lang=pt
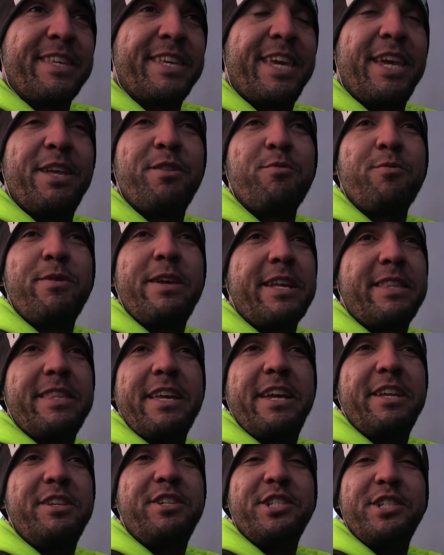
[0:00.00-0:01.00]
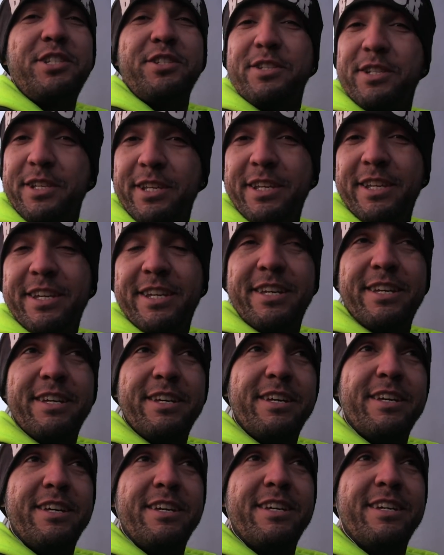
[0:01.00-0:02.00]
que eu não ia ter que dirigir
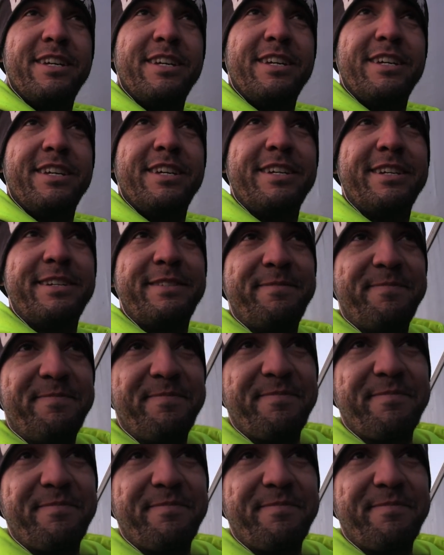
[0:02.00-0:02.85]
uh,